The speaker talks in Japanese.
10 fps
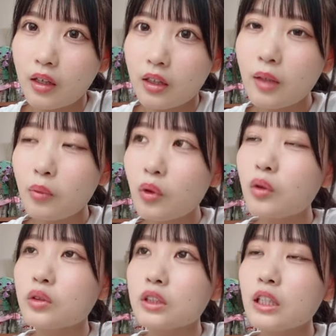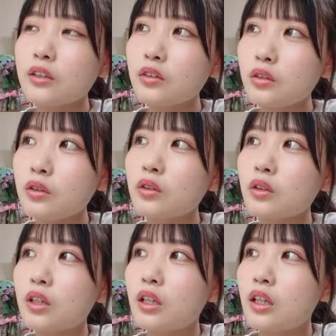でもちゃんと
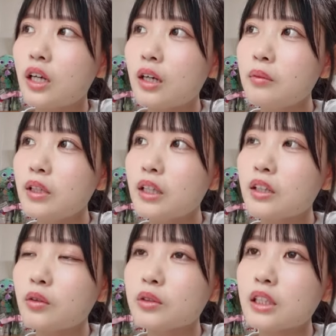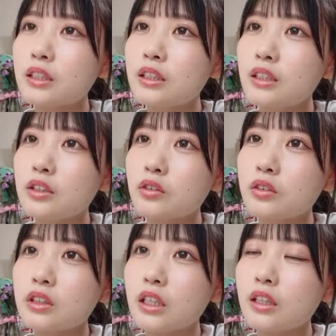歯磨きをさせるよう
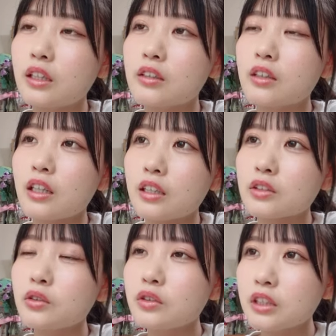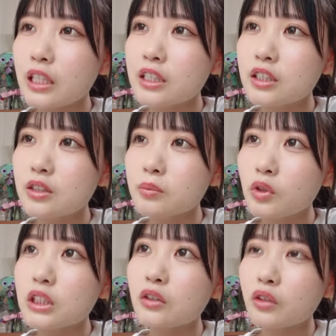になってるからそのサイズ
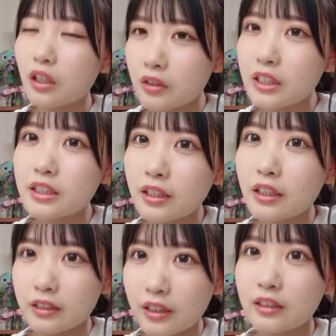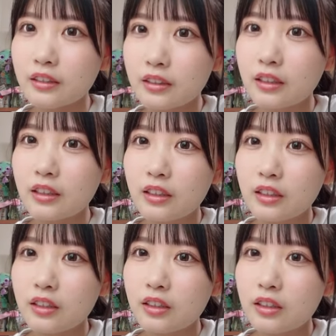もちゃんと確認しなきゃじゃん
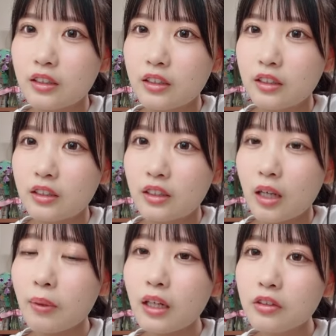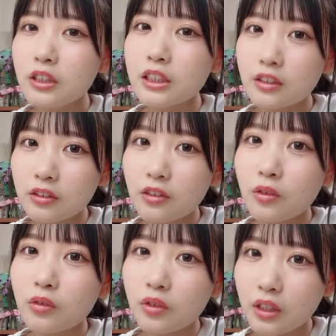あバラ売りしてる
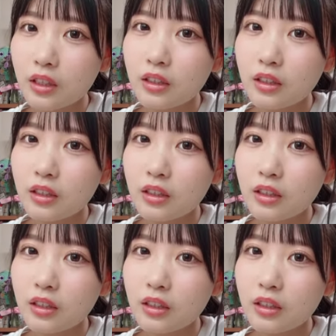本当に